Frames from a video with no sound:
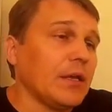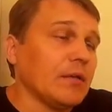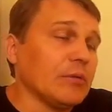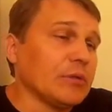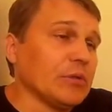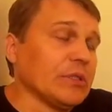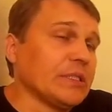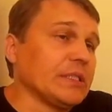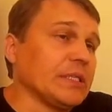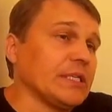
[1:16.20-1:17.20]
Вот, то есть
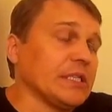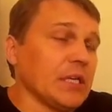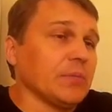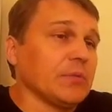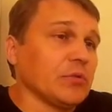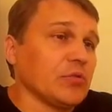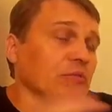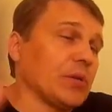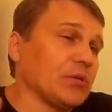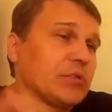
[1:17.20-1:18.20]
разделим то, что
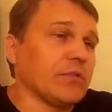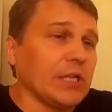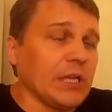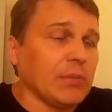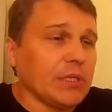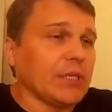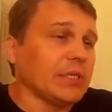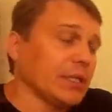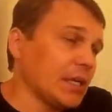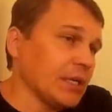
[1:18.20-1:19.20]
получится в километрах
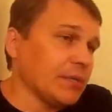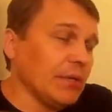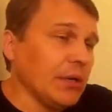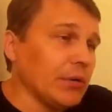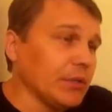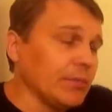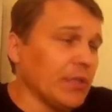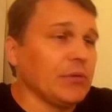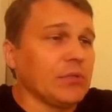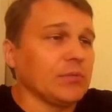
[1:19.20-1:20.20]
на миллион,
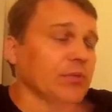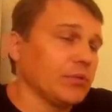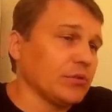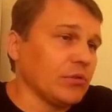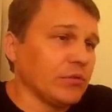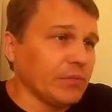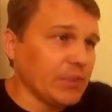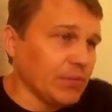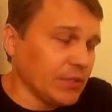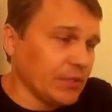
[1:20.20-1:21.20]
получим слой стока в
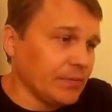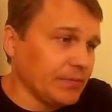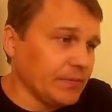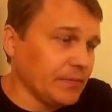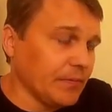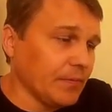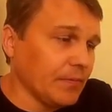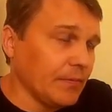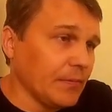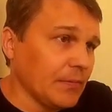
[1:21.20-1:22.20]
миллиметрах.
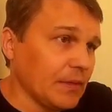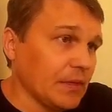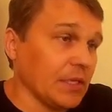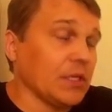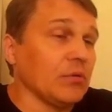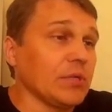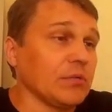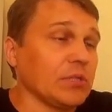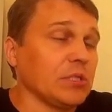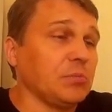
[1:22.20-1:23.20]
Какие у нас
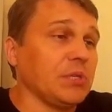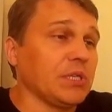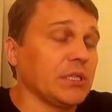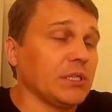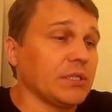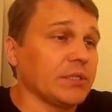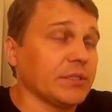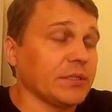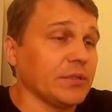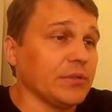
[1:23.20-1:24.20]
вот типичные
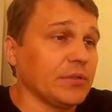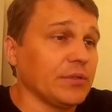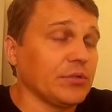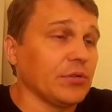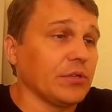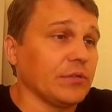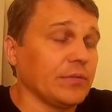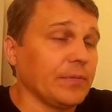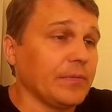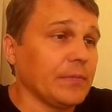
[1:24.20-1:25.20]
слои стоков?
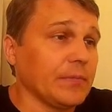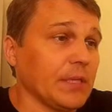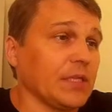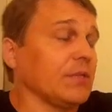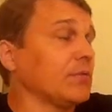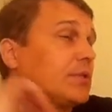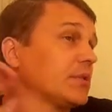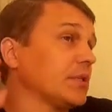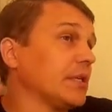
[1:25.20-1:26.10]
Такие вот э,